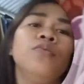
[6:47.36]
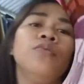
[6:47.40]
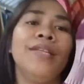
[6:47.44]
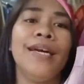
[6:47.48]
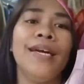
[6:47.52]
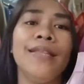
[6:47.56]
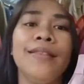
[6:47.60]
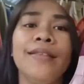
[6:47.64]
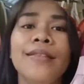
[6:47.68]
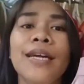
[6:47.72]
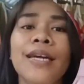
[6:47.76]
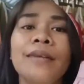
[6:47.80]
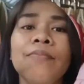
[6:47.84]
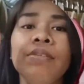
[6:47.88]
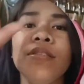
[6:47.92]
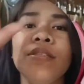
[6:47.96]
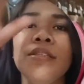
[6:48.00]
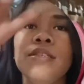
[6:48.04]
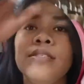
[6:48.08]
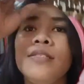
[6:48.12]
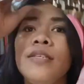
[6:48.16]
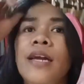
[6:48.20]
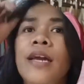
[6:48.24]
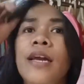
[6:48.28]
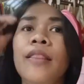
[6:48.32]
yung dati naming
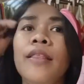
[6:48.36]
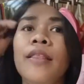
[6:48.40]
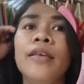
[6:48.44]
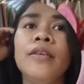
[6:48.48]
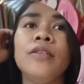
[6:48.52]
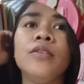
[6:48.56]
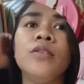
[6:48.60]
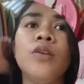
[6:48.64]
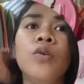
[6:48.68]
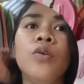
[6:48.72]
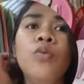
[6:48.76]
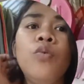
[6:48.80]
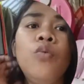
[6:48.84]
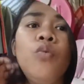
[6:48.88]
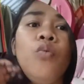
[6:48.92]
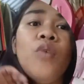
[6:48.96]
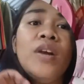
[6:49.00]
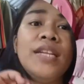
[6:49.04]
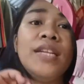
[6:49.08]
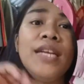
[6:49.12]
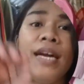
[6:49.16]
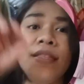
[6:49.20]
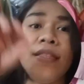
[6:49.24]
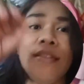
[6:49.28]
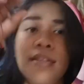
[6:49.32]
design is
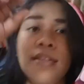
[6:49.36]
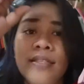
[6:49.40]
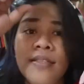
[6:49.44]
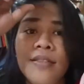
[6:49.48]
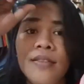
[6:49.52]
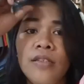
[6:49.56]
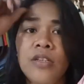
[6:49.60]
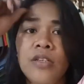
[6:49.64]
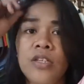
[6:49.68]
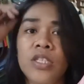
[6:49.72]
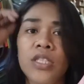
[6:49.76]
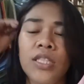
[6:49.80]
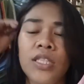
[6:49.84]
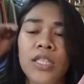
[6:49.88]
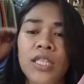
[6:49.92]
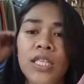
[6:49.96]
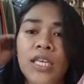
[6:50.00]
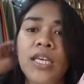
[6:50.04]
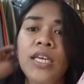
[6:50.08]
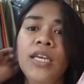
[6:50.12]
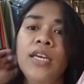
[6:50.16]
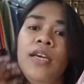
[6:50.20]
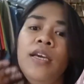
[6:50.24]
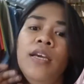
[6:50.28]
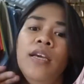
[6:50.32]
130
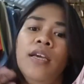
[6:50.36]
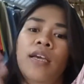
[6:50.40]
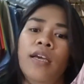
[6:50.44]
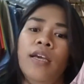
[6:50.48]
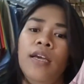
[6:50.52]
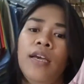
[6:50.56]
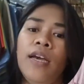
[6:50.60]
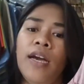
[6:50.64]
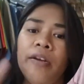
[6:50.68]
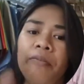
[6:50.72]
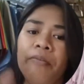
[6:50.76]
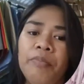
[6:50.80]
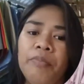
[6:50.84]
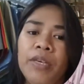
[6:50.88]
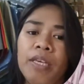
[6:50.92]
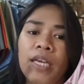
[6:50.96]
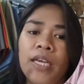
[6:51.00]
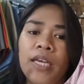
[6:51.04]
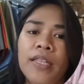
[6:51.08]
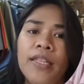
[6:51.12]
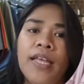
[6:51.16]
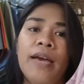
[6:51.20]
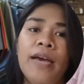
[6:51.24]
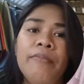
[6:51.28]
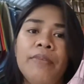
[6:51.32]
ang
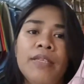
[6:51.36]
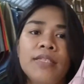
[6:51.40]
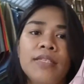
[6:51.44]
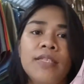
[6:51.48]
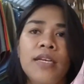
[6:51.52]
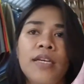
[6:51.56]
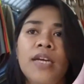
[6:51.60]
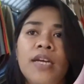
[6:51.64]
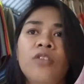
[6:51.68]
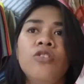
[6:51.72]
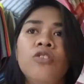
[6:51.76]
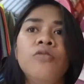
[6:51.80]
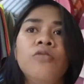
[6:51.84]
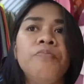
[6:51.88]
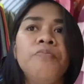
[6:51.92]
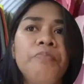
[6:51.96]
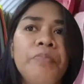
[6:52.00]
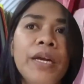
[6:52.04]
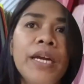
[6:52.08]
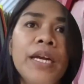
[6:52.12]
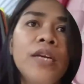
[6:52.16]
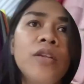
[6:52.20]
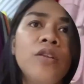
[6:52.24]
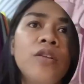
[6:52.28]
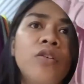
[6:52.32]
bigay namin sa ganun.
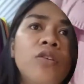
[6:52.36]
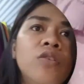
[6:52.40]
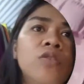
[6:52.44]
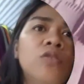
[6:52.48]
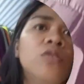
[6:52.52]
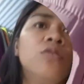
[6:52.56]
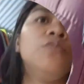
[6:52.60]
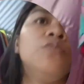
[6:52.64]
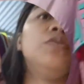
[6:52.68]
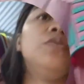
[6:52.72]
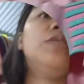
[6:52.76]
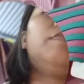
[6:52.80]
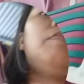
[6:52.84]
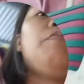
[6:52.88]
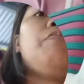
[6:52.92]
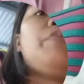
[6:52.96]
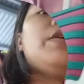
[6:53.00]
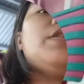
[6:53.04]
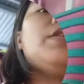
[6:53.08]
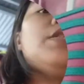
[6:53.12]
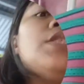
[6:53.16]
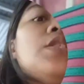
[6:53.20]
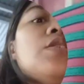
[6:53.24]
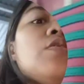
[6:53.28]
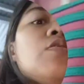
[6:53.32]
Pero
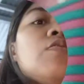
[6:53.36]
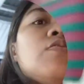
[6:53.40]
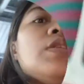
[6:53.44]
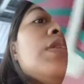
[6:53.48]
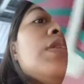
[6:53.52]
pansin